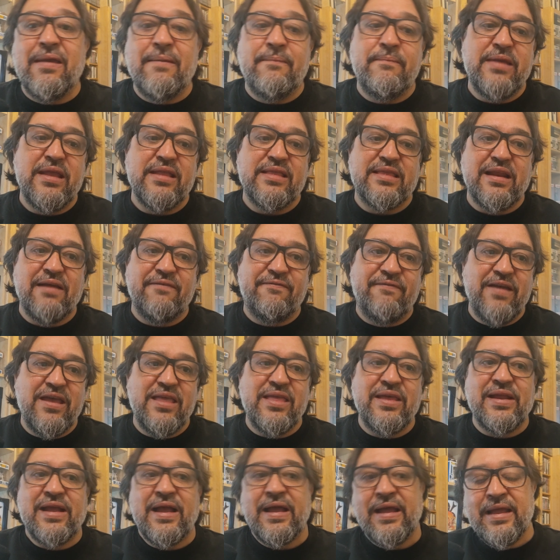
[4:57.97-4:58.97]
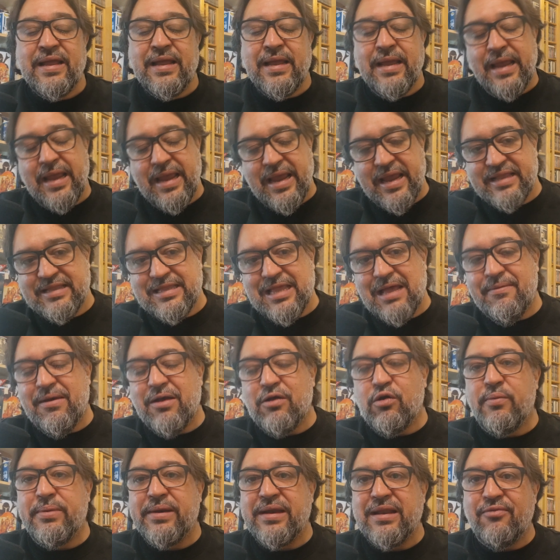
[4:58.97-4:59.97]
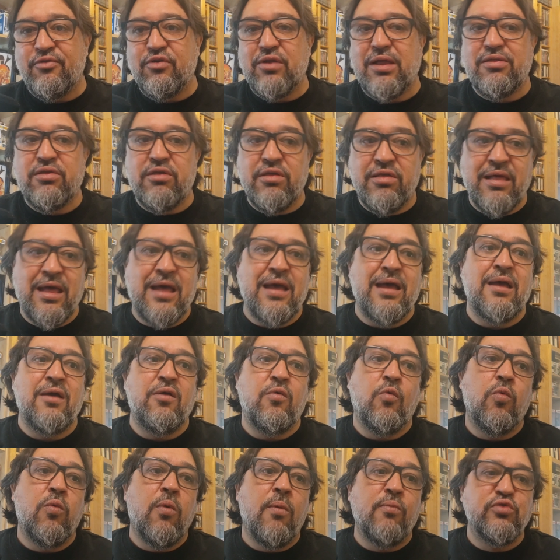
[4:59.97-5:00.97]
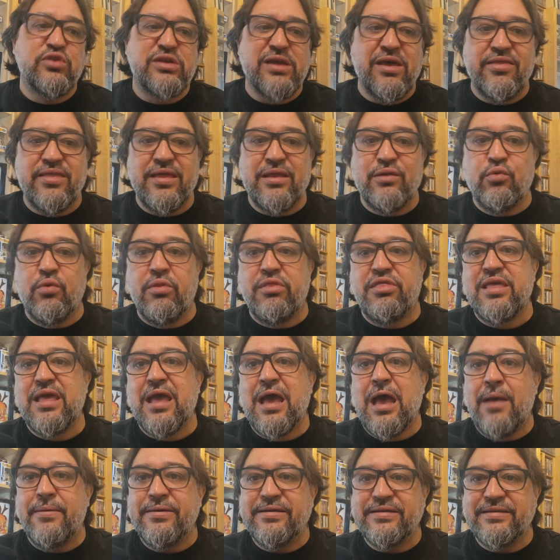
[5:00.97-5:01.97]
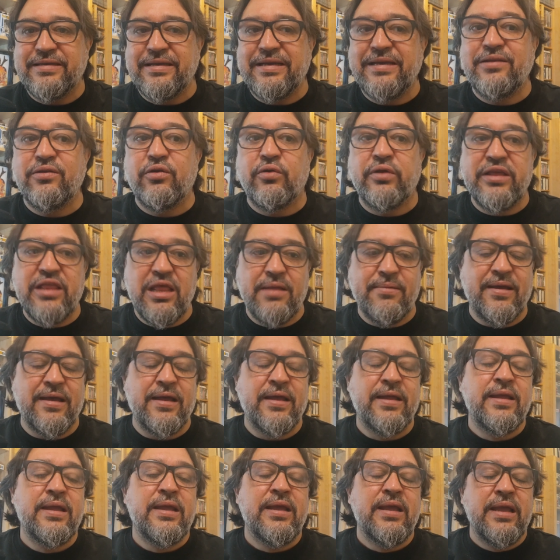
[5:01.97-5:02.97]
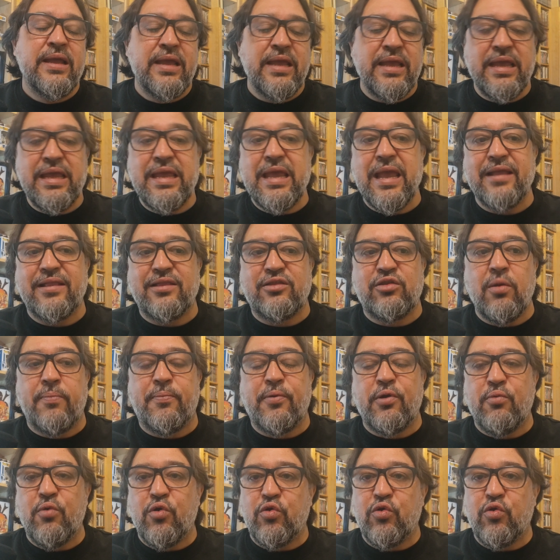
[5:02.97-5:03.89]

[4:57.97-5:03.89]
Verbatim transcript: que mientras Fedra estaba gobernando la ciudad, hubo muchas denuncias a vecinos y demás, y esto